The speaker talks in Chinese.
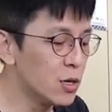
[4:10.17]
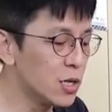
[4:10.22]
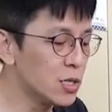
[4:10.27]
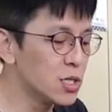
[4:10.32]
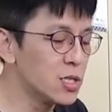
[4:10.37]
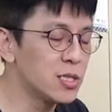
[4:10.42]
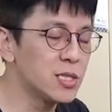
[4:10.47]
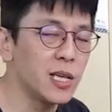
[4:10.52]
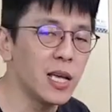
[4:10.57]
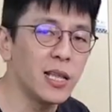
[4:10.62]
可
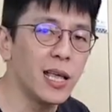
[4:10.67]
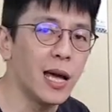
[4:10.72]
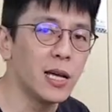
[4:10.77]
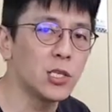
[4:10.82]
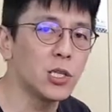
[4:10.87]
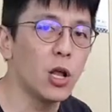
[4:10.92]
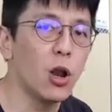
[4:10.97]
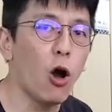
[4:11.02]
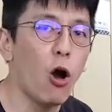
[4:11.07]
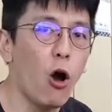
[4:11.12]
是这台
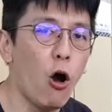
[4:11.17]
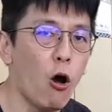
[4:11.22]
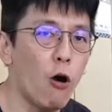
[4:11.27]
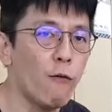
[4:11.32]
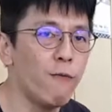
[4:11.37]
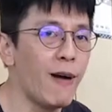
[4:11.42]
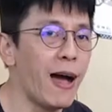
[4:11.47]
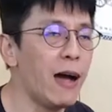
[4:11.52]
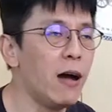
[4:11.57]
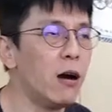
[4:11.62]
车的后
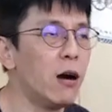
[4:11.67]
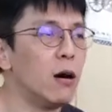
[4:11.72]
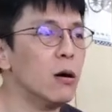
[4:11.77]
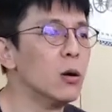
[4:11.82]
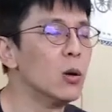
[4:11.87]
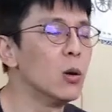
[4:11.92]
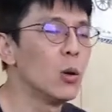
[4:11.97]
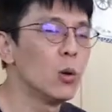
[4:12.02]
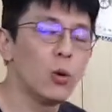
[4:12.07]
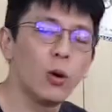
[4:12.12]
方哦，
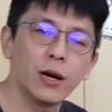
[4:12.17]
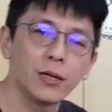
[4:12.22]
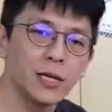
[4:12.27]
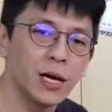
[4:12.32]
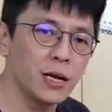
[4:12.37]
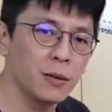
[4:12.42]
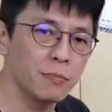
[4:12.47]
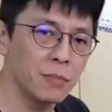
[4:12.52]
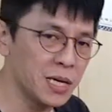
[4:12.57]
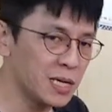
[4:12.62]
哇，它
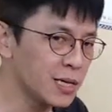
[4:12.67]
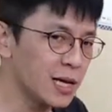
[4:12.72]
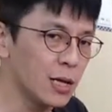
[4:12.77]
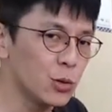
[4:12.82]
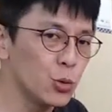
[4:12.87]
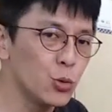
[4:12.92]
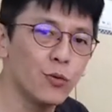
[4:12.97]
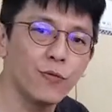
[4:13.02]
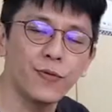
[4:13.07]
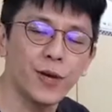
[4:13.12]
的敏感
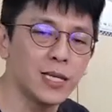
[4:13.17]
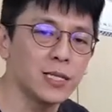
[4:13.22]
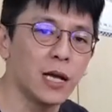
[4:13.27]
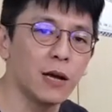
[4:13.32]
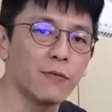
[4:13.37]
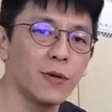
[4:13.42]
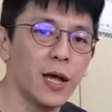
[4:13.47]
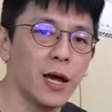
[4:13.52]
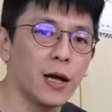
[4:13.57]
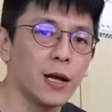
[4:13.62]
度非常
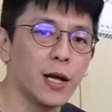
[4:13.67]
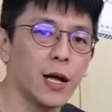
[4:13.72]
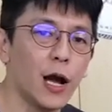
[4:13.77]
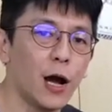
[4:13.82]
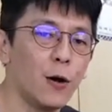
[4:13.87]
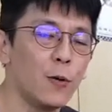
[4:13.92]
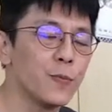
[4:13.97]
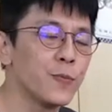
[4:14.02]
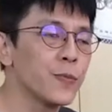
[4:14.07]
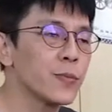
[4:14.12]
非常
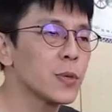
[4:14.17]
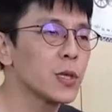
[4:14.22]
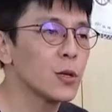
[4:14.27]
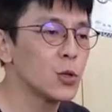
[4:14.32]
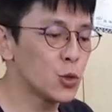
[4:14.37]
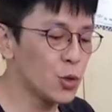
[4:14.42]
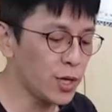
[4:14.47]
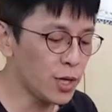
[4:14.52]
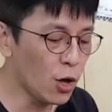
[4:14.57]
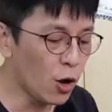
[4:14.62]
高，
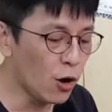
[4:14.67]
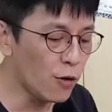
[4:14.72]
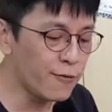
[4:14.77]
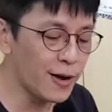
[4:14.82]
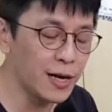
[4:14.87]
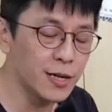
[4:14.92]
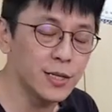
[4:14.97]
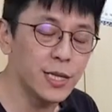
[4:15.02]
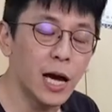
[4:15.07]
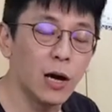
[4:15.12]
所以后
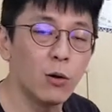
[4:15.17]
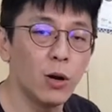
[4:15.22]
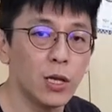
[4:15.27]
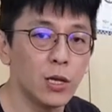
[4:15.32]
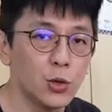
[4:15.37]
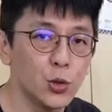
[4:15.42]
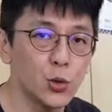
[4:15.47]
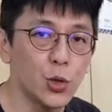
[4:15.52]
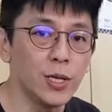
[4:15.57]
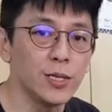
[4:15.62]
方的弹簧的
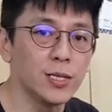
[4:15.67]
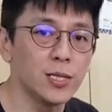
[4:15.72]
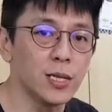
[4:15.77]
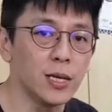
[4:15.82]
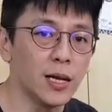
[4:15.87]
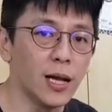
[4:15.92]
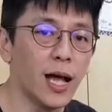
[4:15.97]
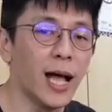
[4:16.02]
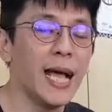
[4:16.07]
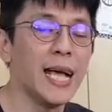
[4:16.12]
选
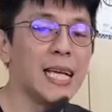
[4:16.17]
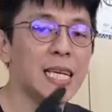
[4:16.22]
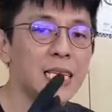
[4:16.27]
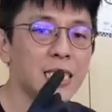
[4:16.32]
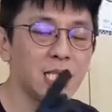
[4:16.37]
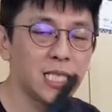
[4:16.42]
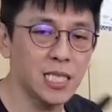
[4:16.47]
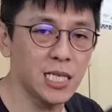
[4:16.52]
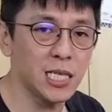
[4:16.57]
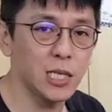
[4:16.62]
择啊，
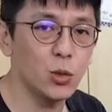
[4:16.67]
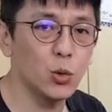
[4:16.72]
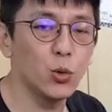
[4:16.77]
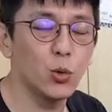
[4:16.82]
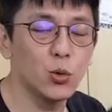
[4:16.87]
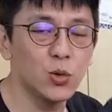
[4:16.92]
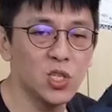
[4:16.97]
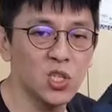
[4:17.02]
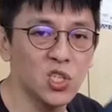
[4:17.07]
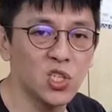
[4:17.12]
几乎
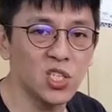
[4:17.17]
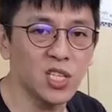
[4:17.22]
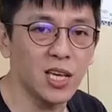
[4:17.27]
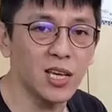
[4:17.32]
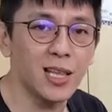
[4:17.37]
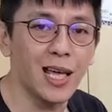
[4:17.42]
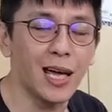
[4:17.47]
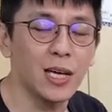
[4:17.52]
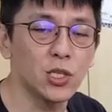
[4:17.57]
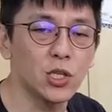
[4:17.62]
是这一
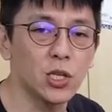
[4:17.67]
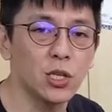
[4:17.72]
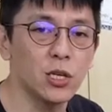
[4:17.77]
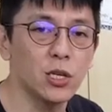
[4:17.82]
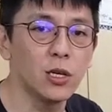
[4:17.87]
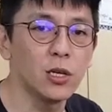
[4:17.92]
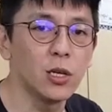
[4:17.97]
台车。